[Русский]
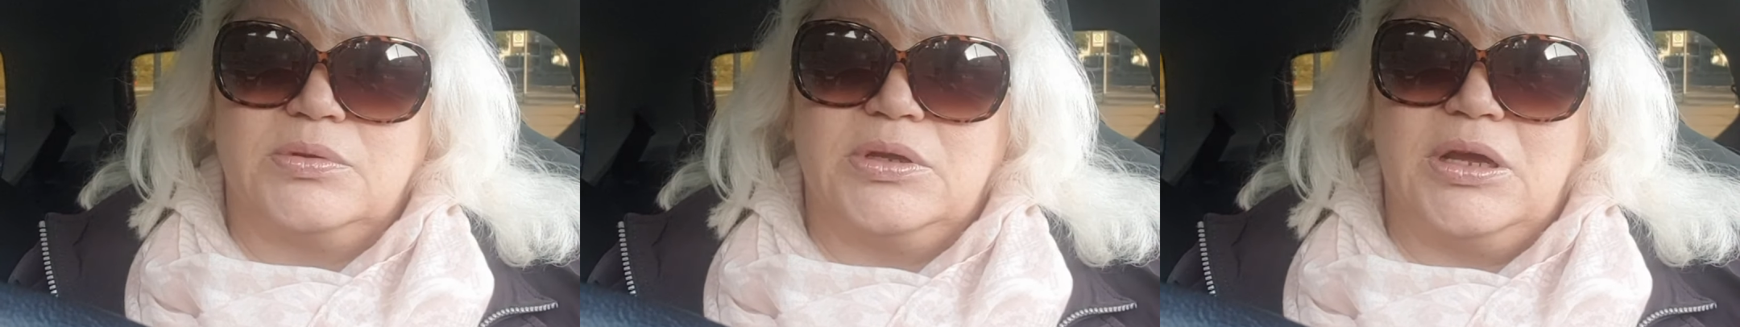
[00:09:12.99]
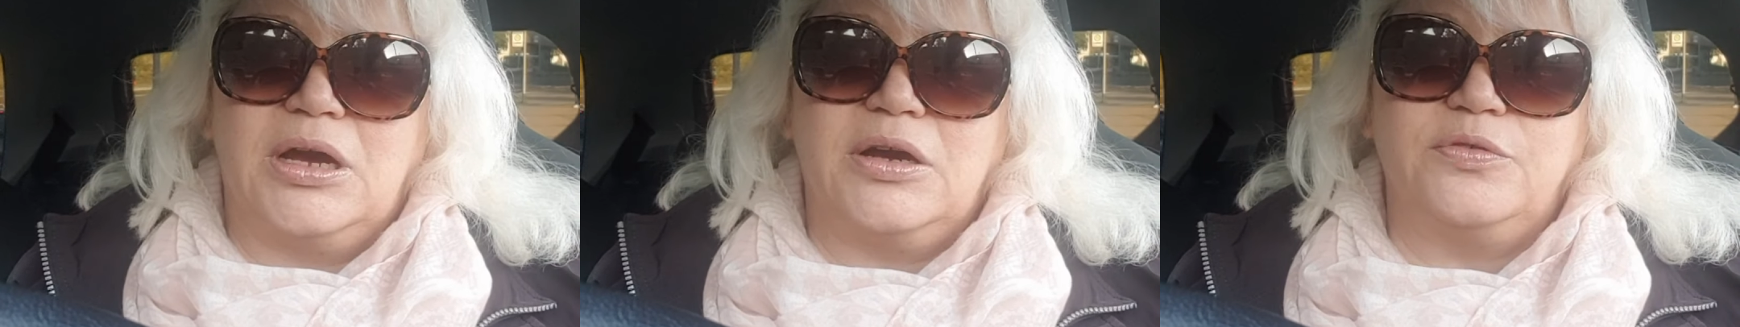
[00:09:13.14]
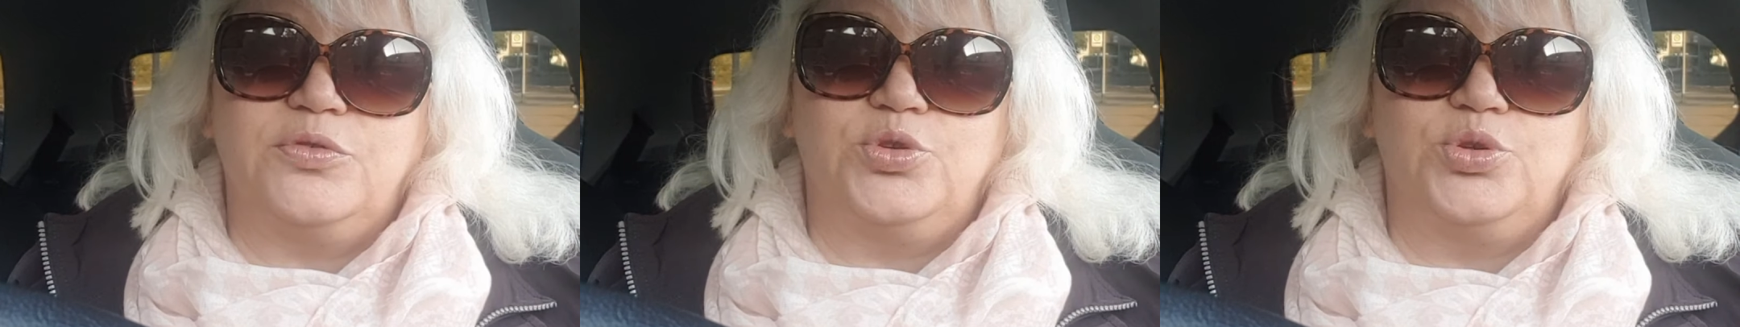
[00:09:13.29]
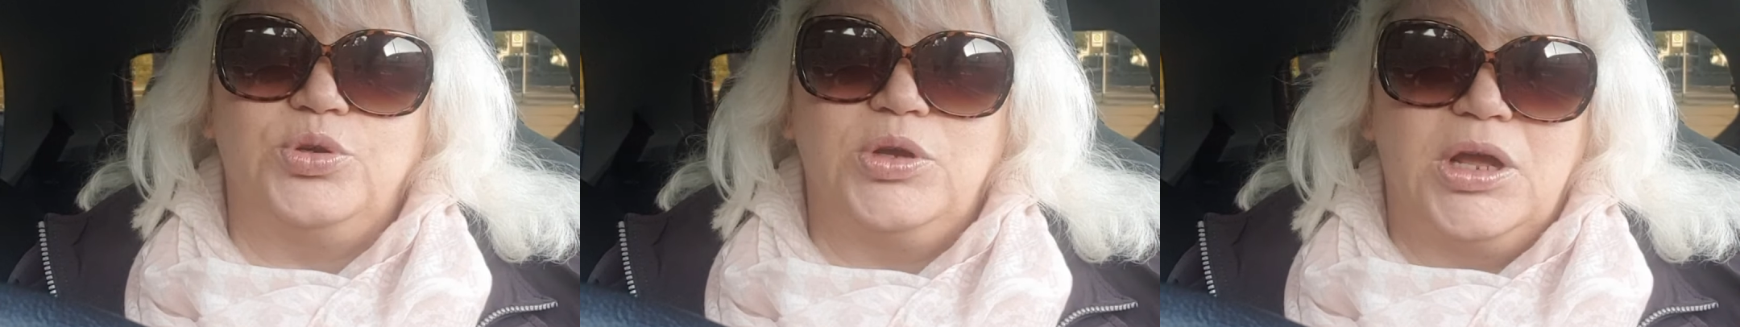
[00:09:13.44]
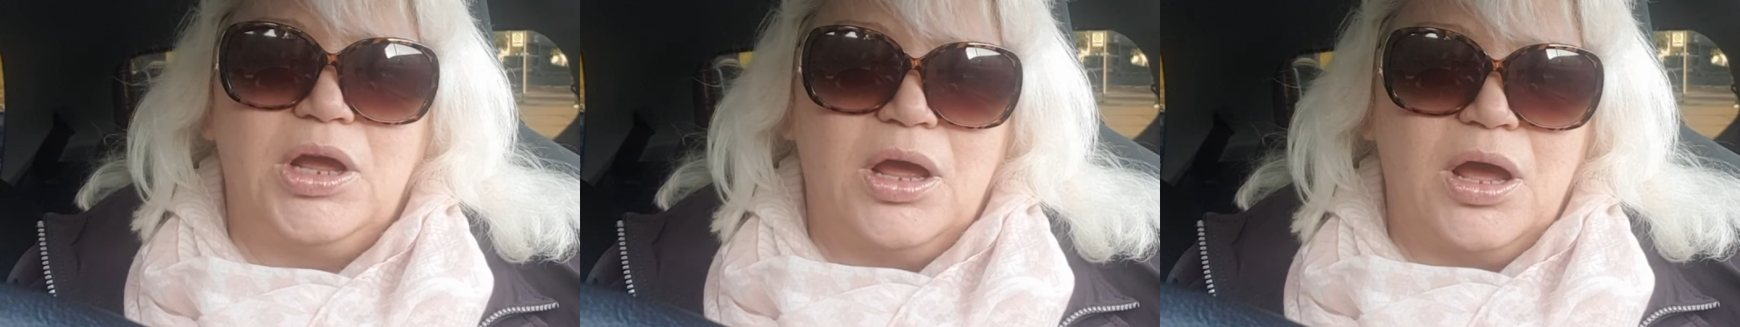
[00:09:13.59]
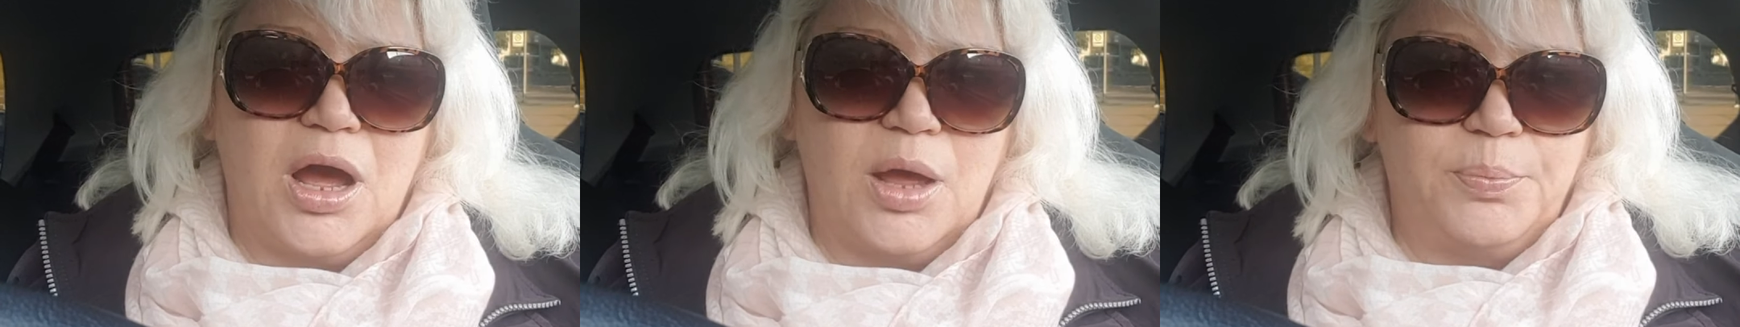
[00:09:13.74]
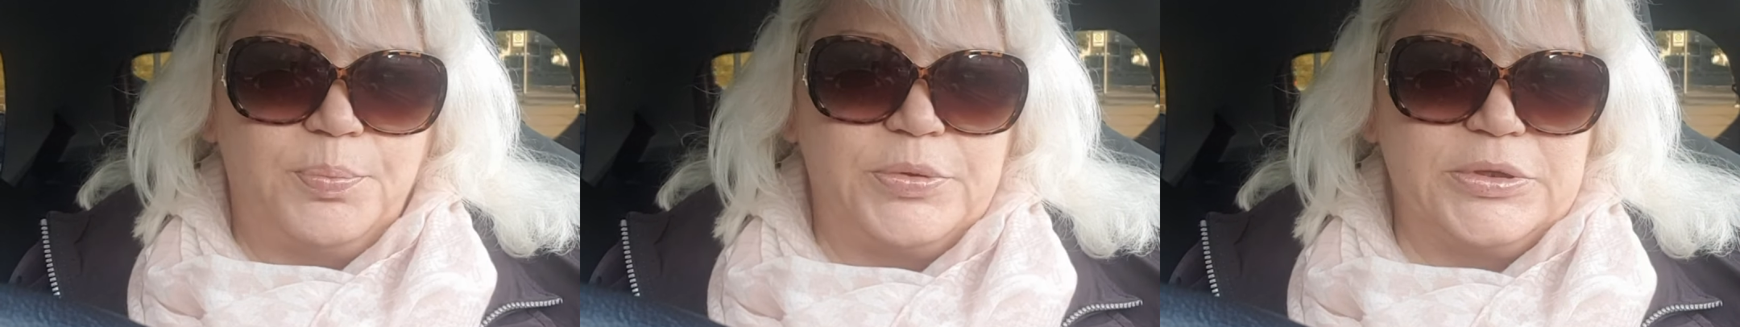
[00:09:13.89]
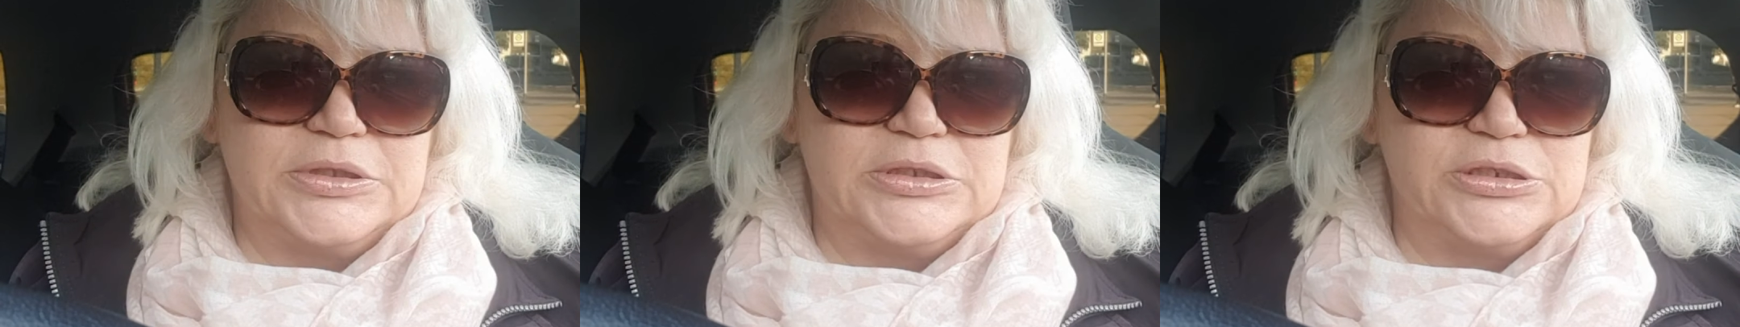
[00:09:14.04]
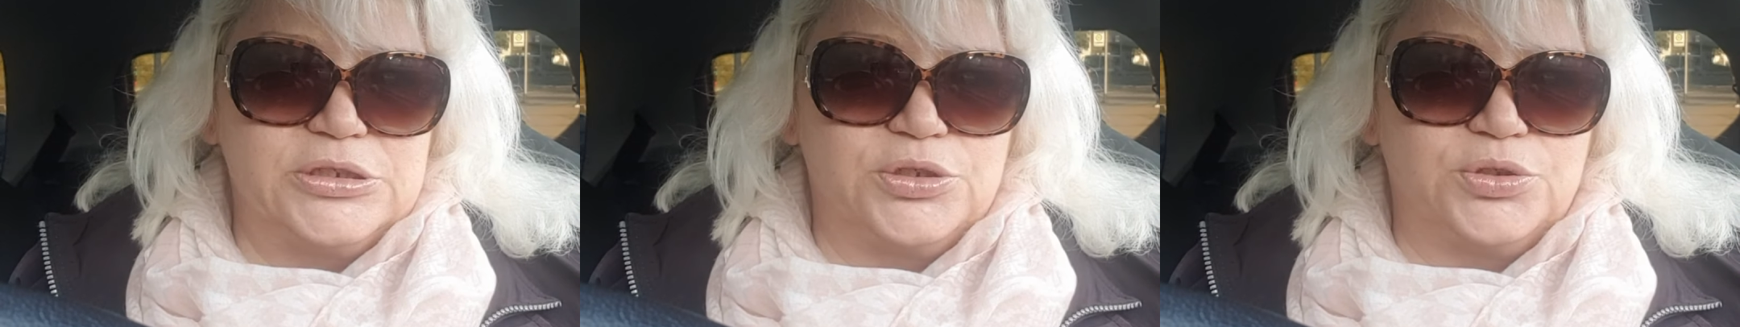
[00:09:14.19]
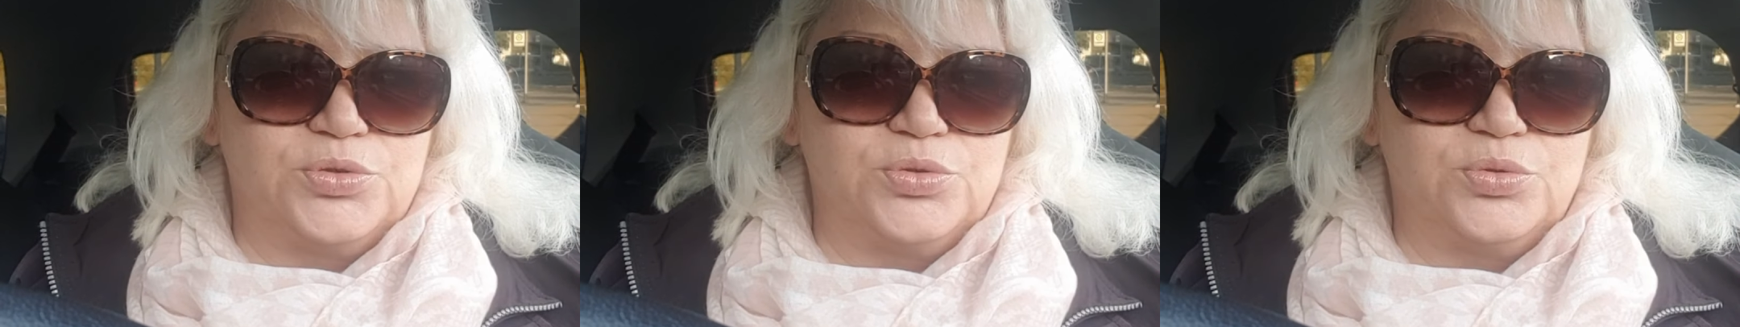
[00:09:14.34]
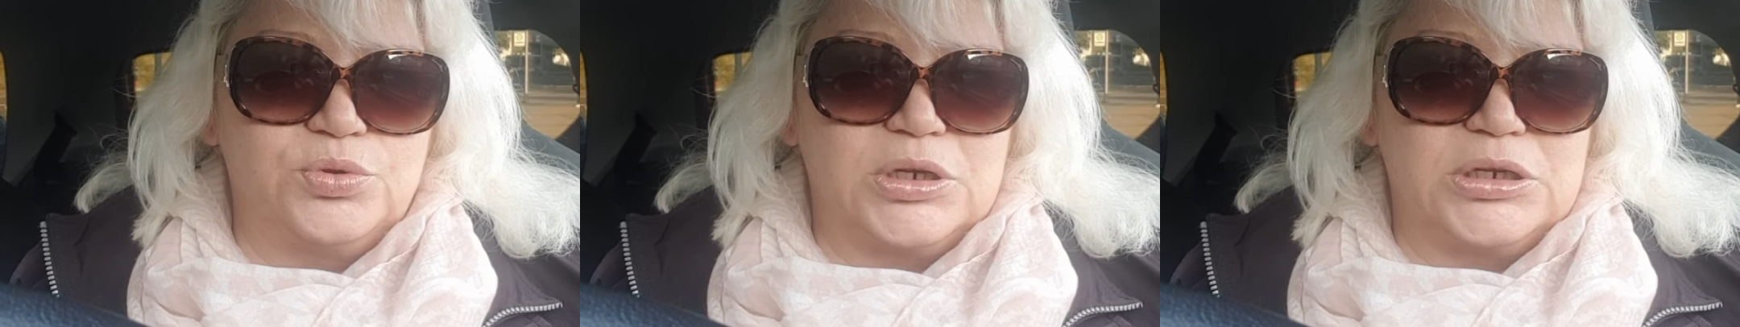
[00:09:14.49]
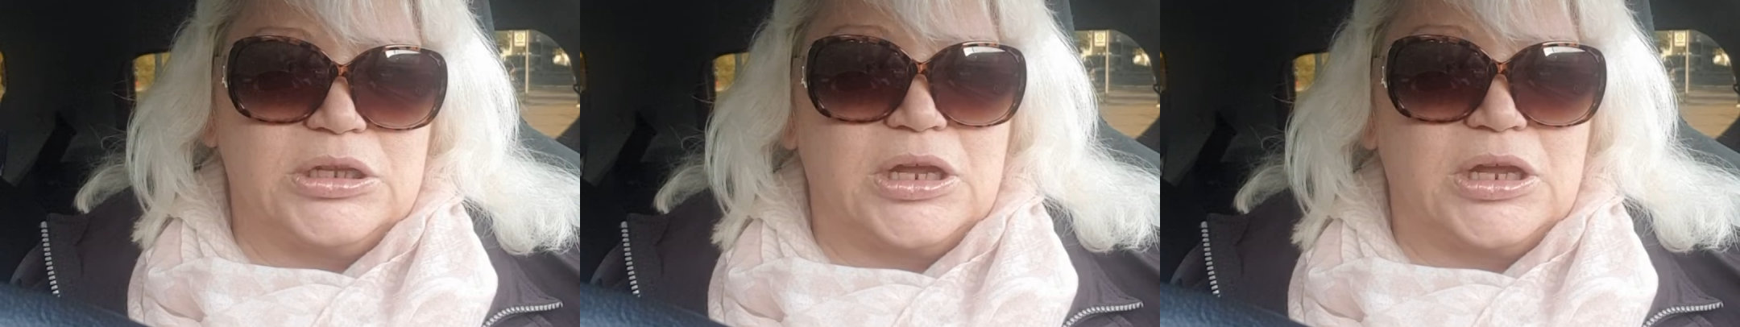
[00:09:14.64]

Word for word: Я говорю, а педикюр?